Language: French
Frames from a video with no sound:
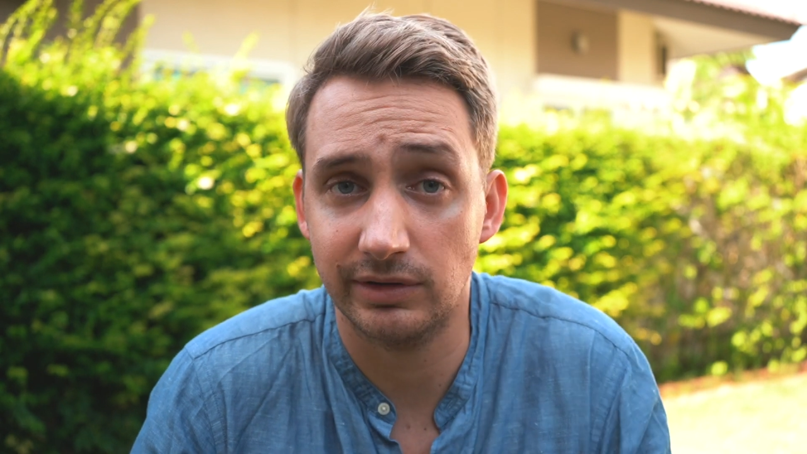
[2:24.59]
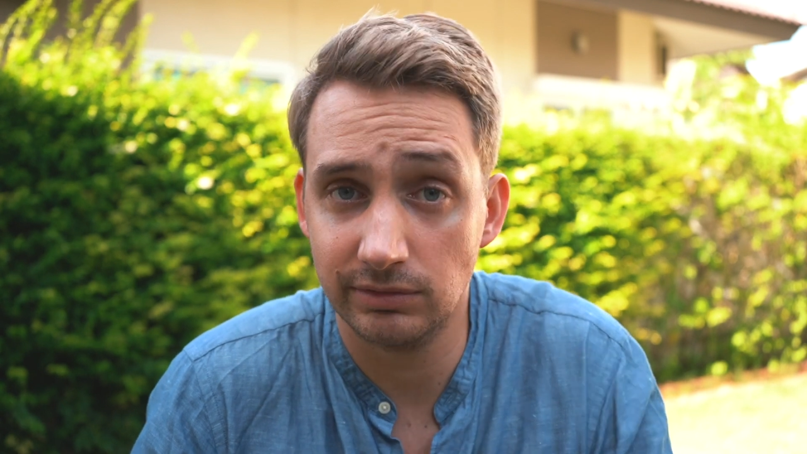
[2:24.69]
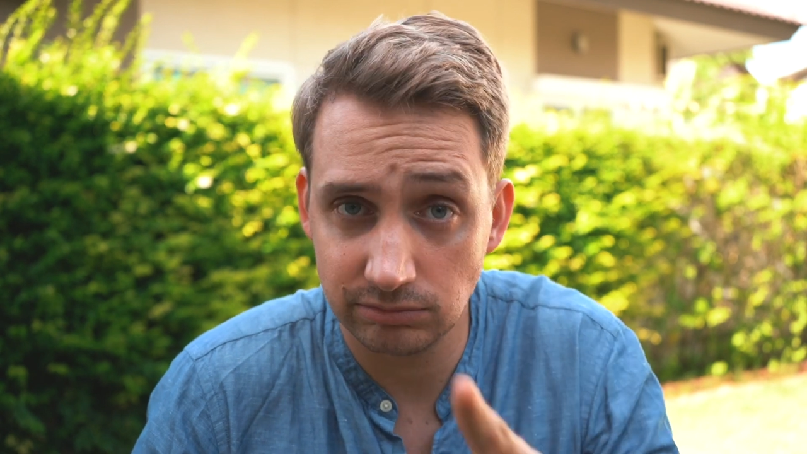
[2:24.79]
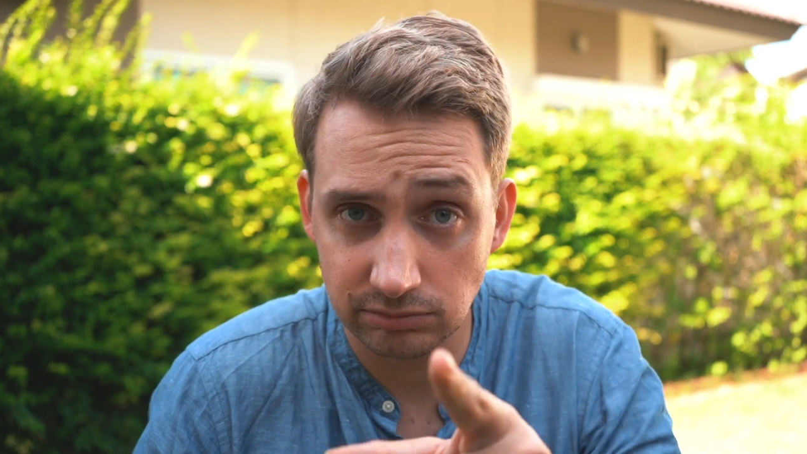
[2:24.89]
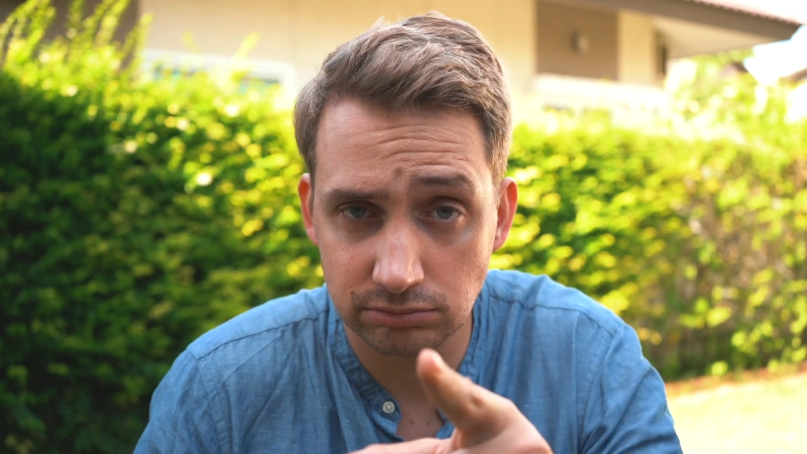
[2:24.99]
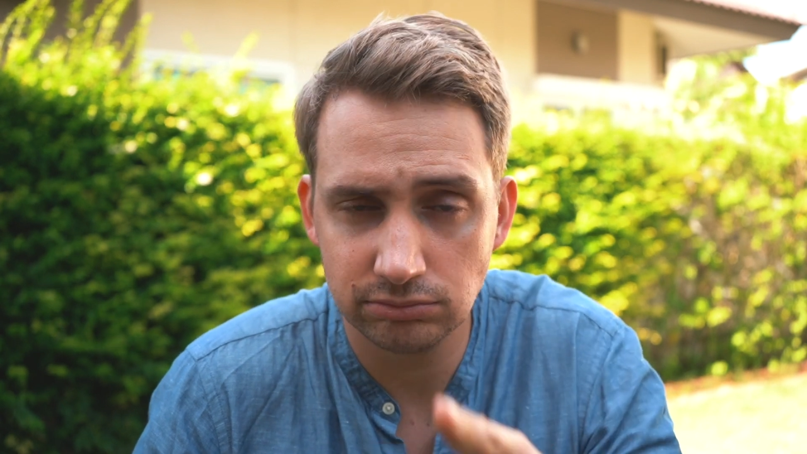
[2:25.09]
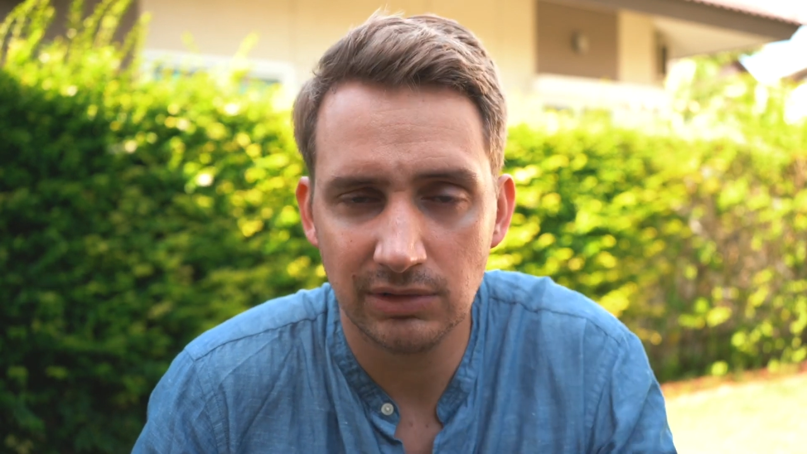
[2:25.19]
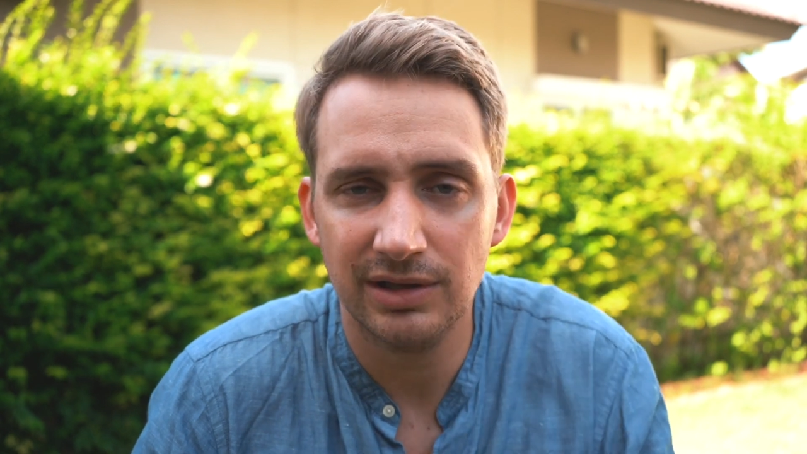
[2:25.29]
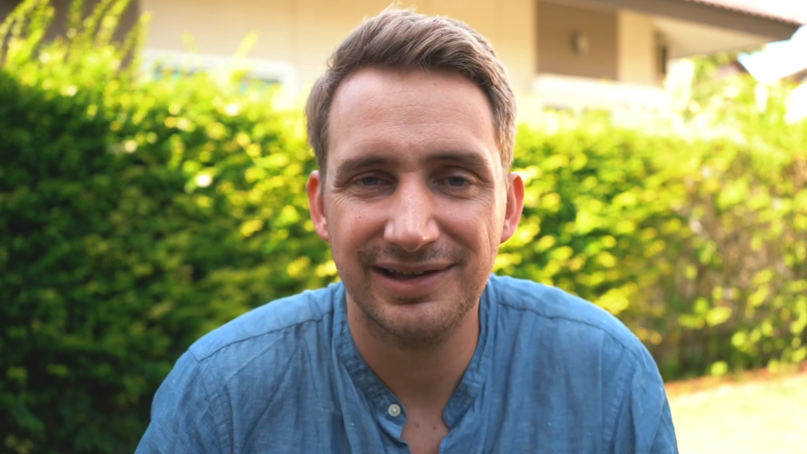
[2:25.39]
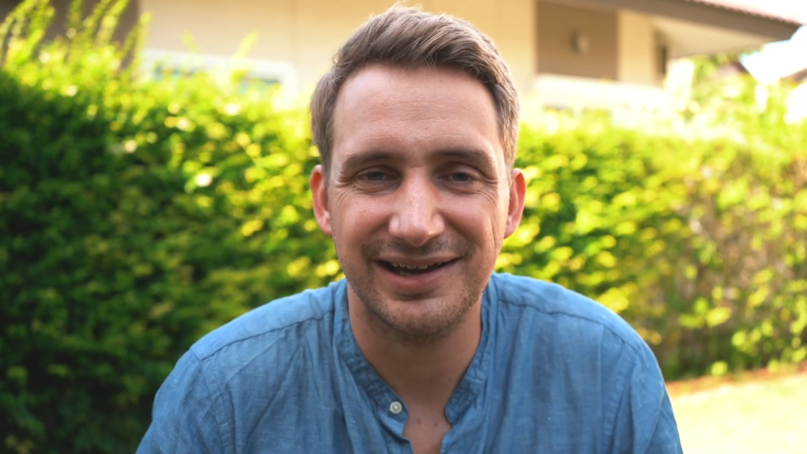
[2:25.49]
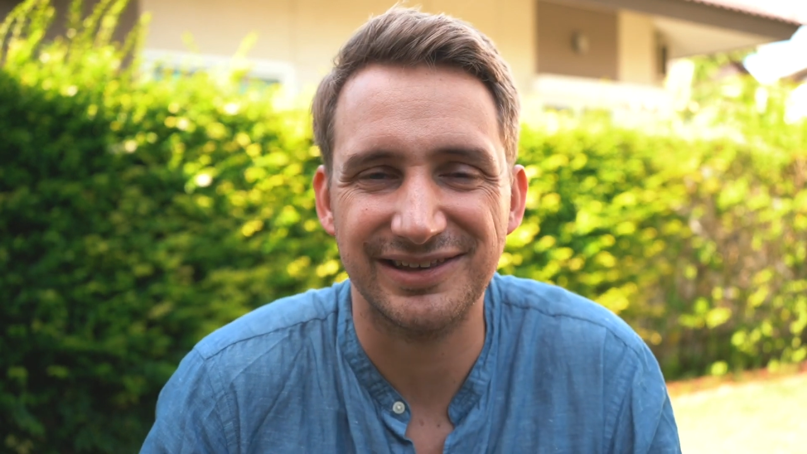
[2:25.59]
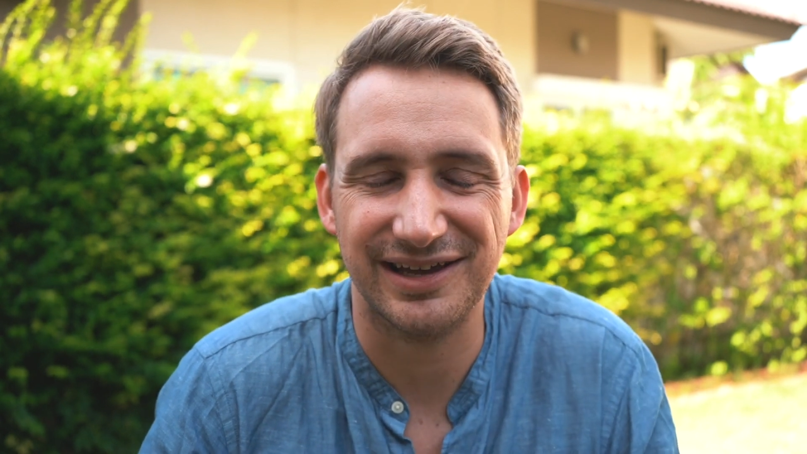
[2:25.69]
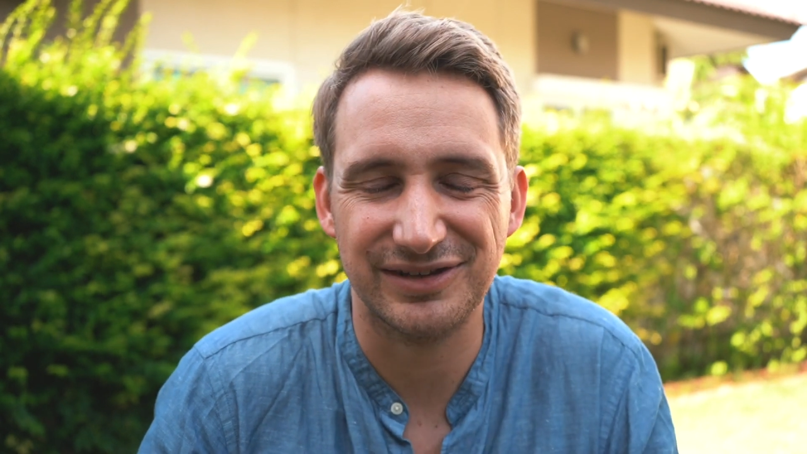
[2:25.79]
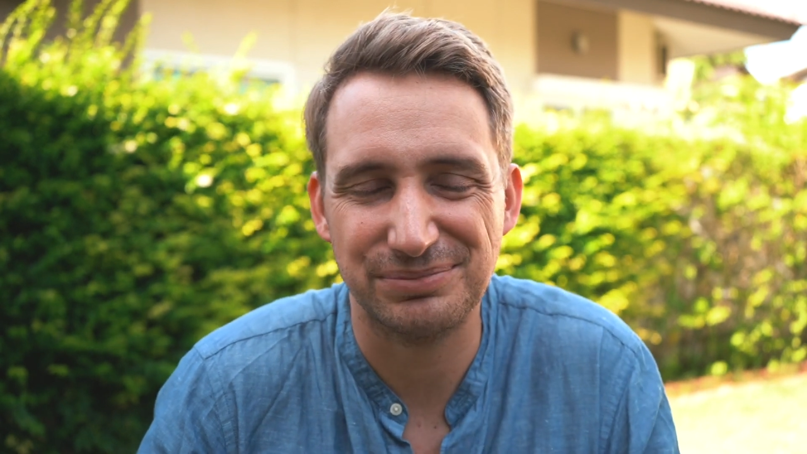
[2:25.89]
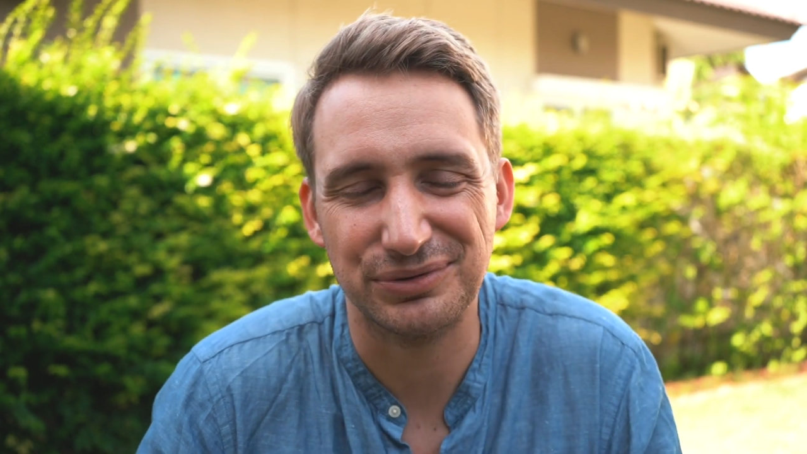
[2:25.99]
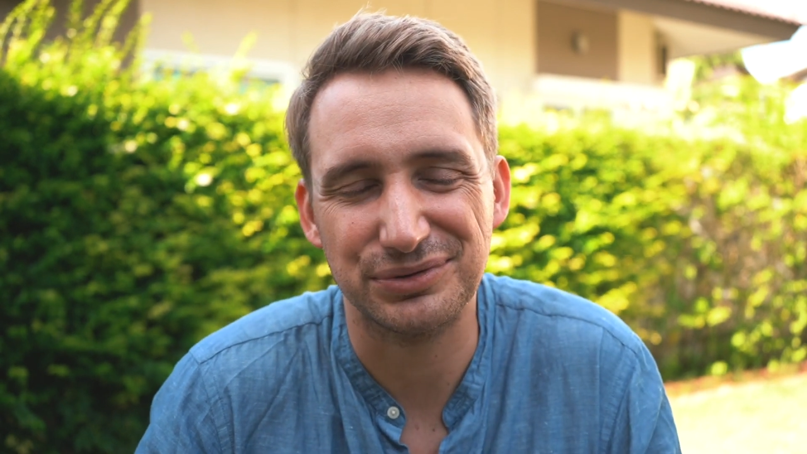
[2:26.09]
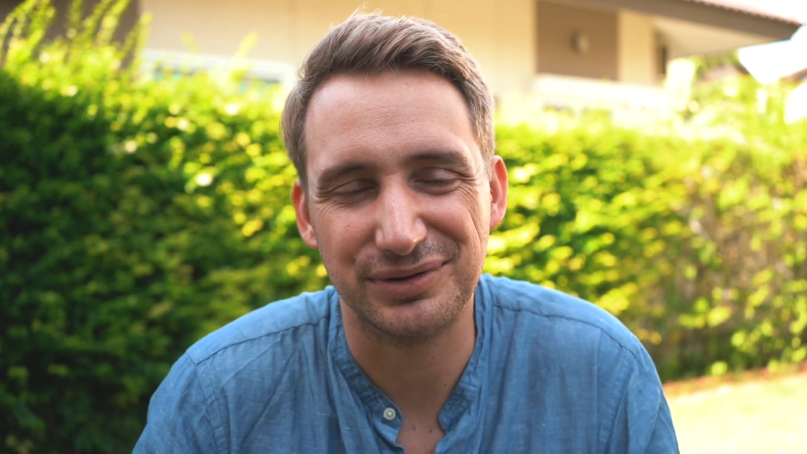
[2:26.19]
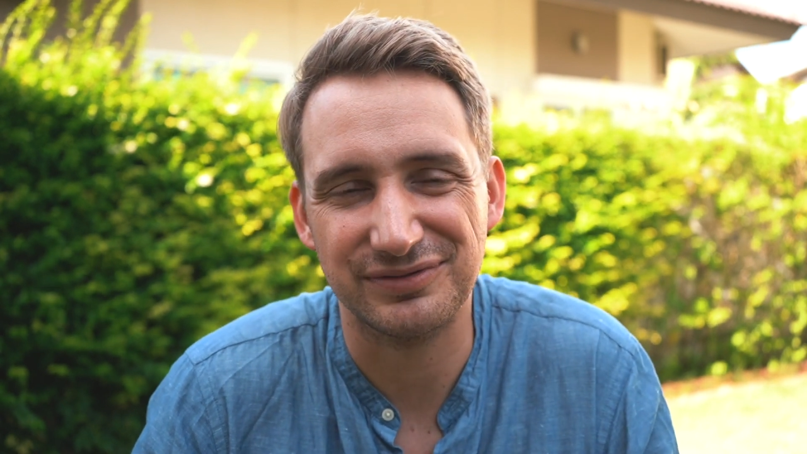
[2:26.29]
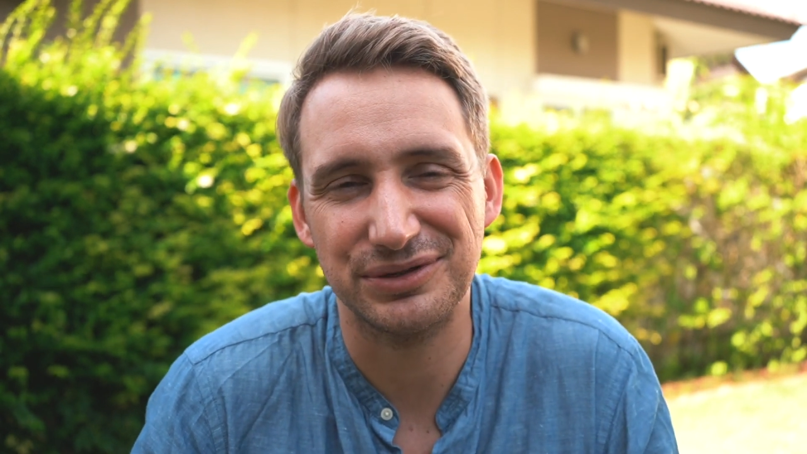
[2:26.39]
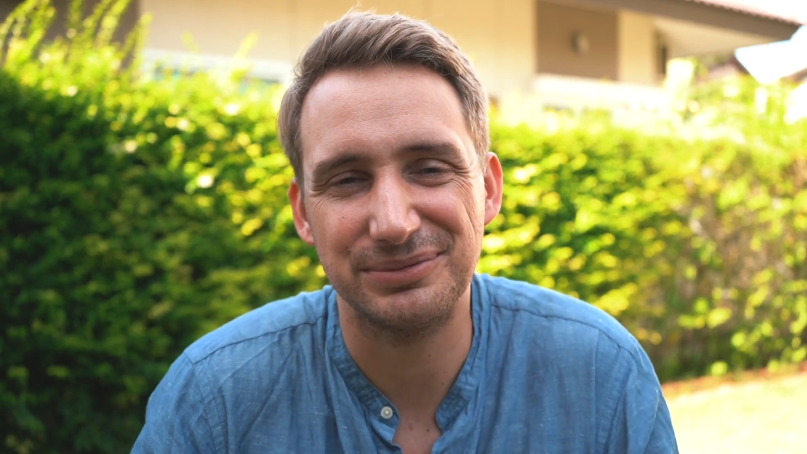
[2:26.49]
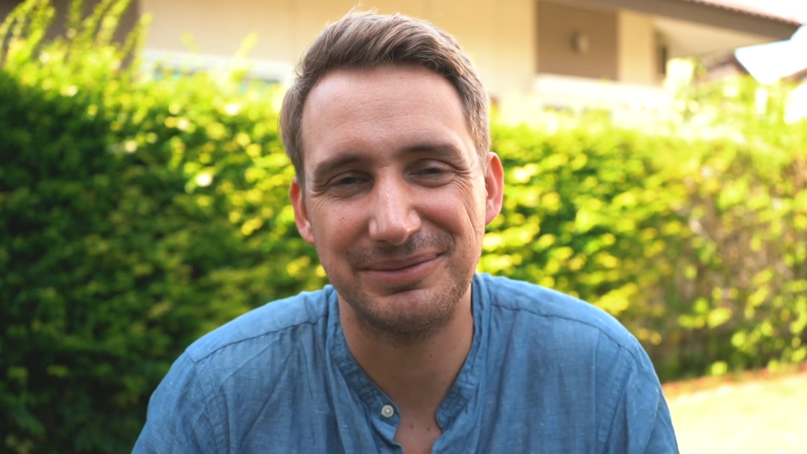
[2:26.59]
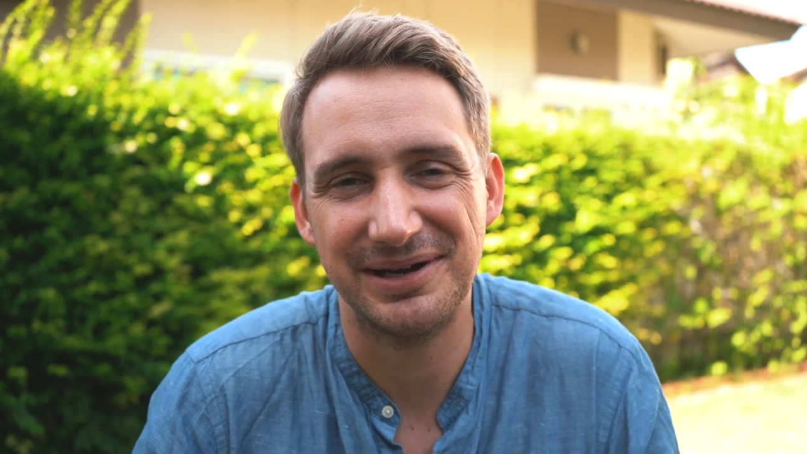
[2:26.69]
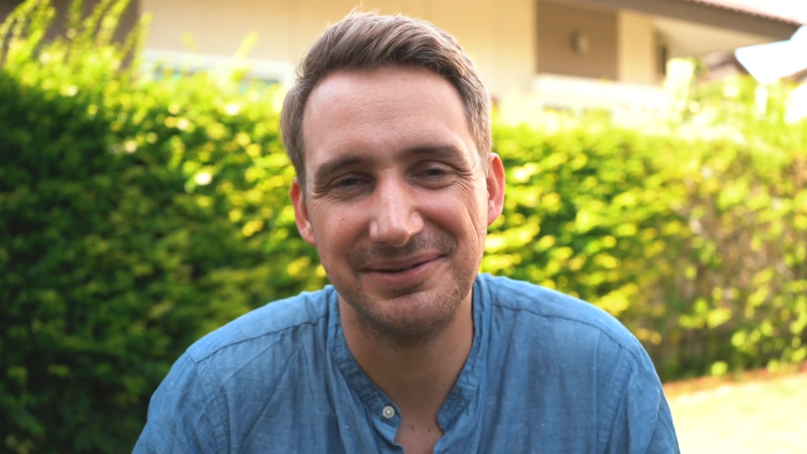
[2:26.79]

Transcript: A hein. À très vite pour une autre vidéo.